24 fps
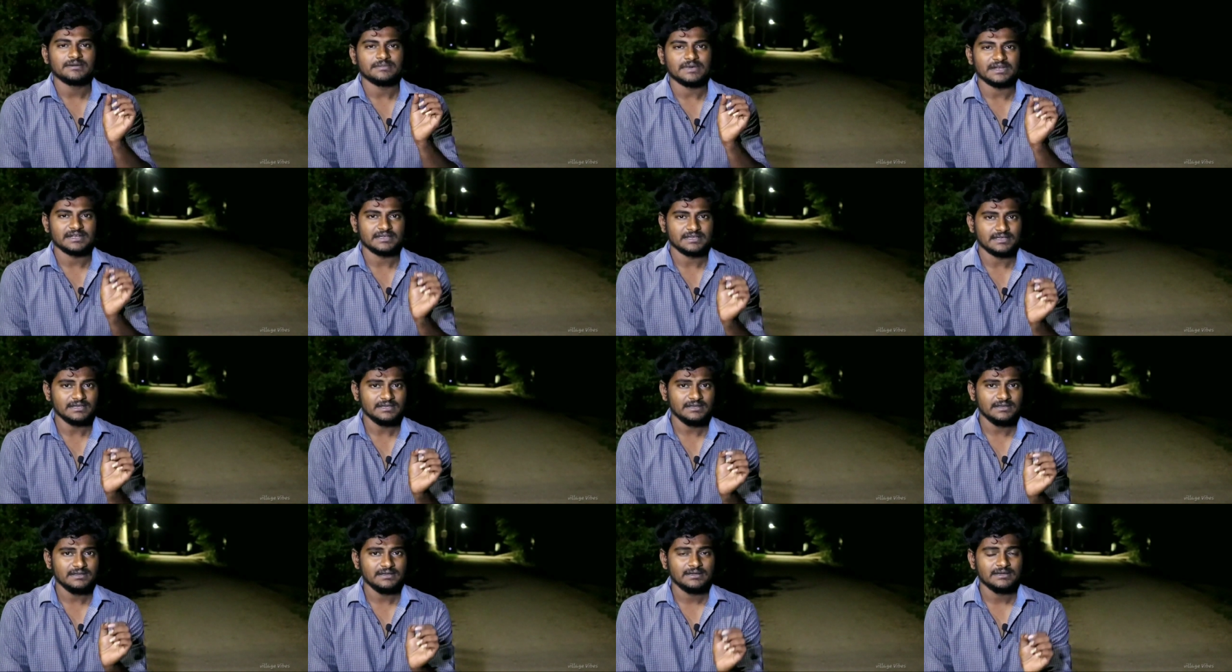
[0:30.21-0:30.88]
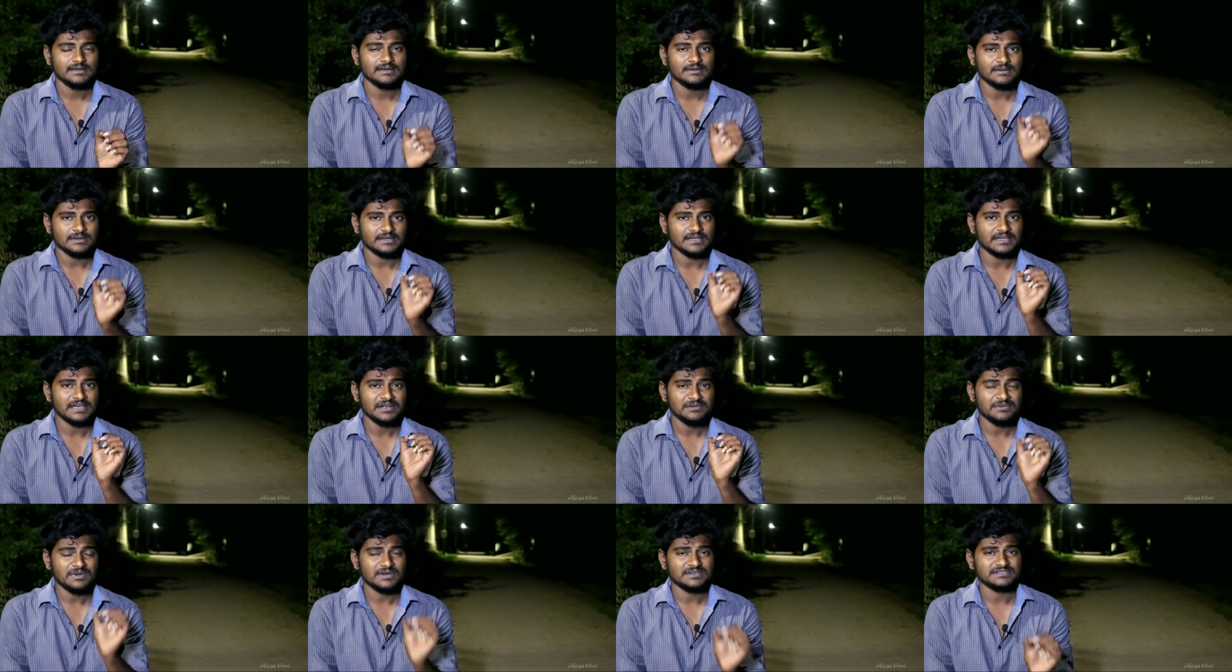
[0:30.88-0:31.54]
మనకి
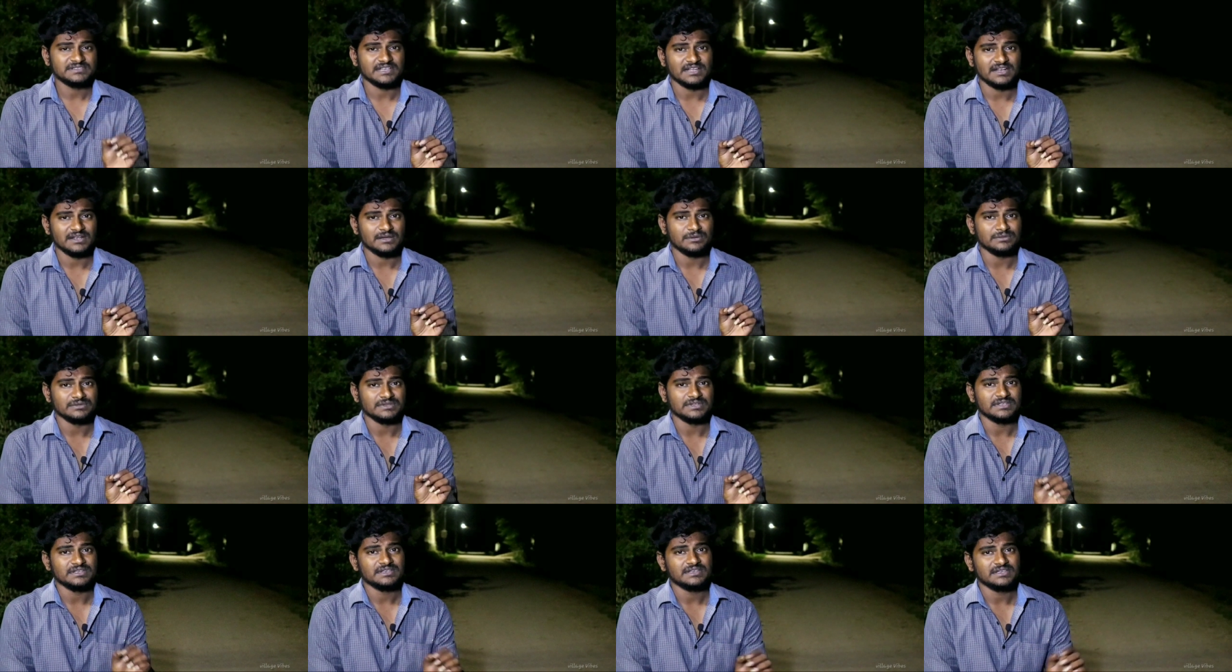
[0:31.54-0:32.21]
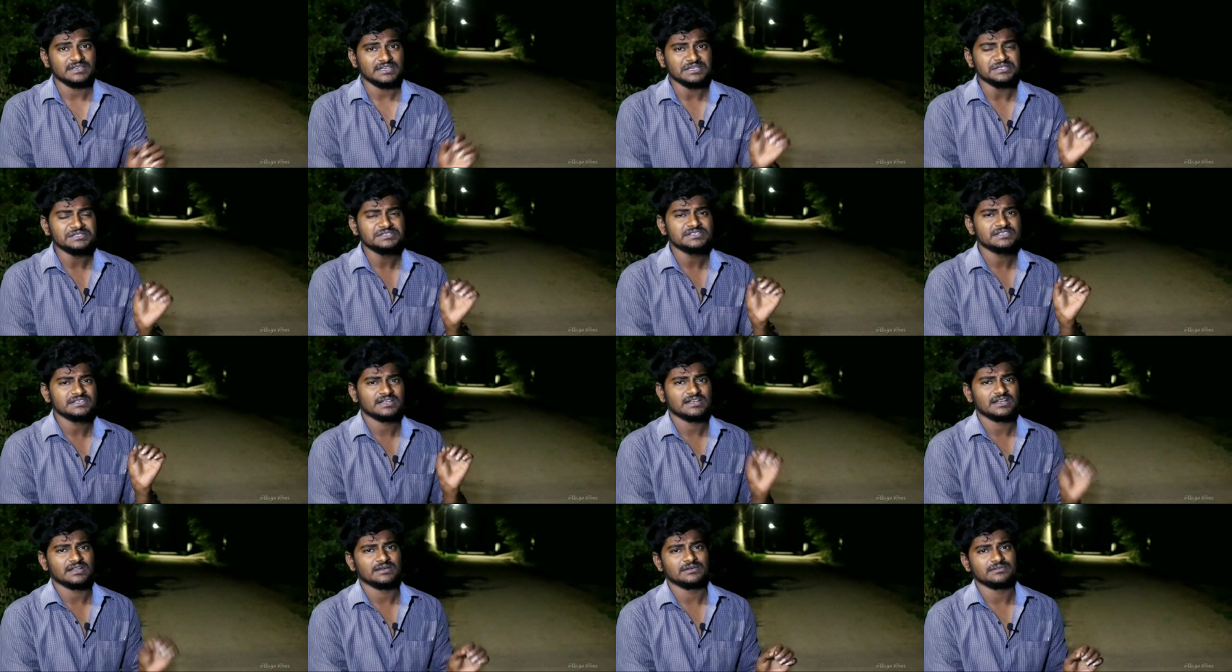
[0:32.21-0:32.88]
గేర్ బాక్స్ ఎలా ఉంది
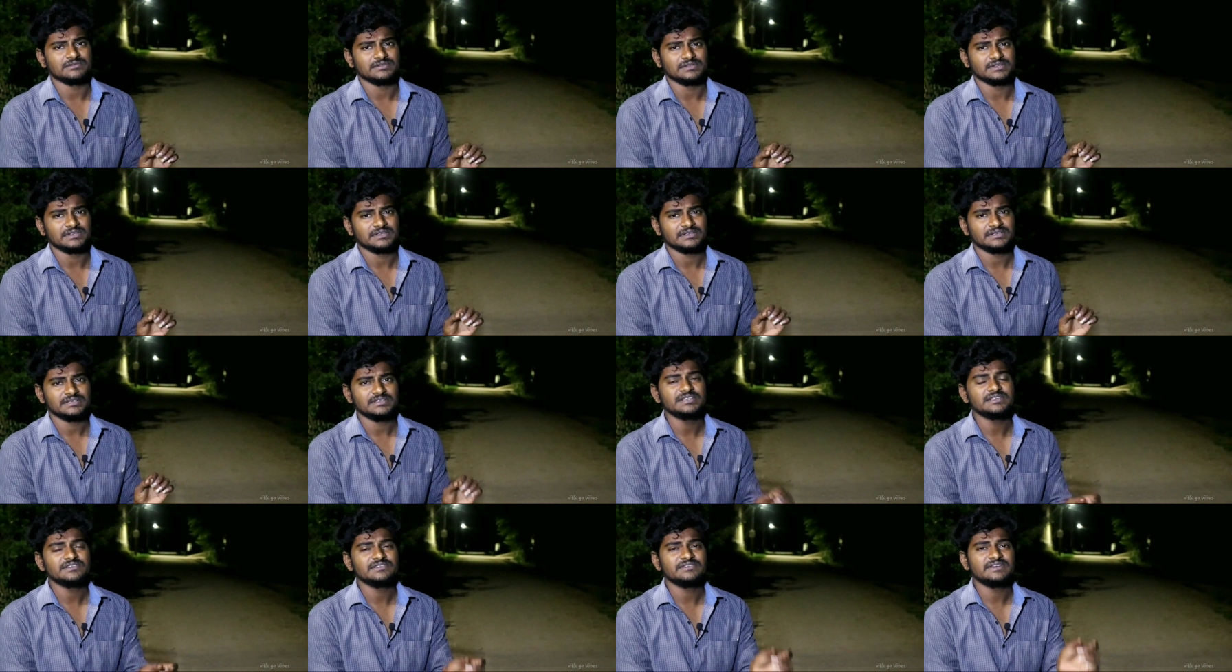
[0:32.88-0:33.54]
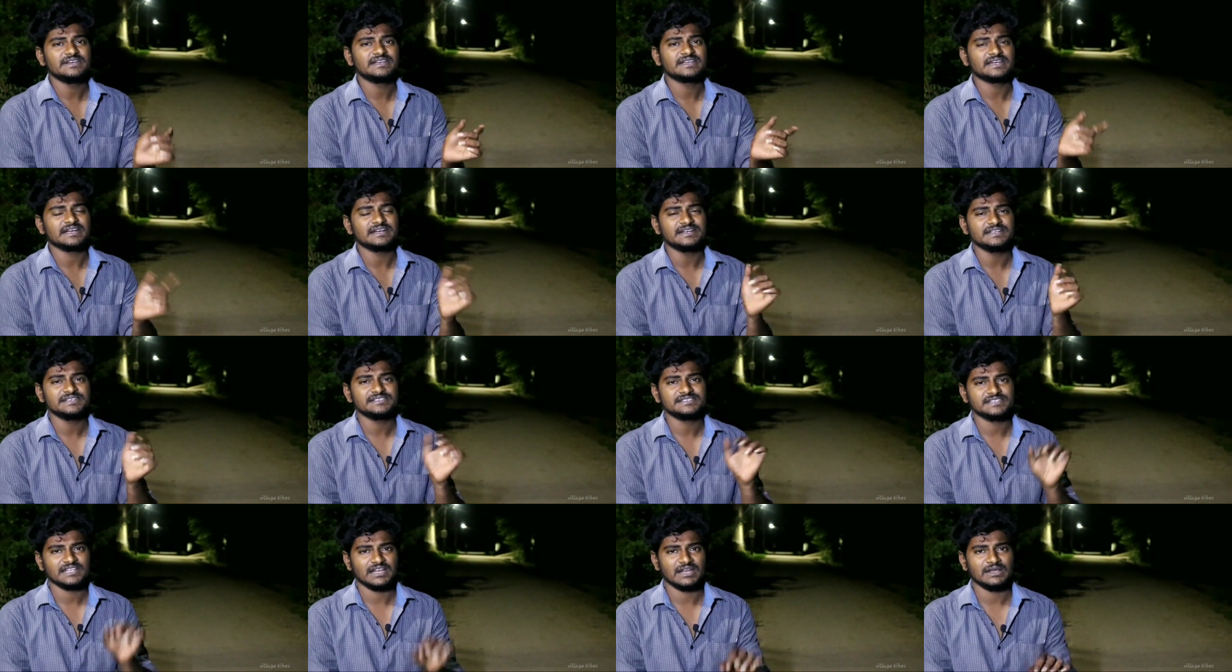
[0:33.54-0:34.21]
ఇంజిన్ ఎలా ఉంది ఈ వీటి
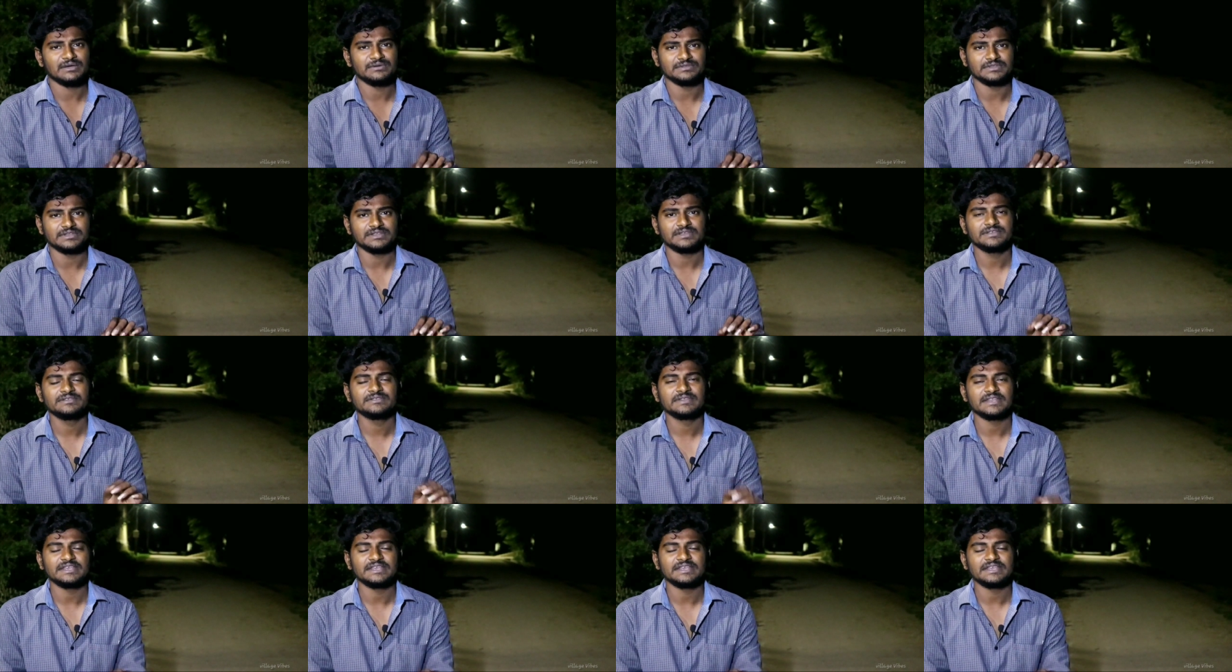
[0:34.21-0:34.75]
కండిషన్ ఎలా ఉంది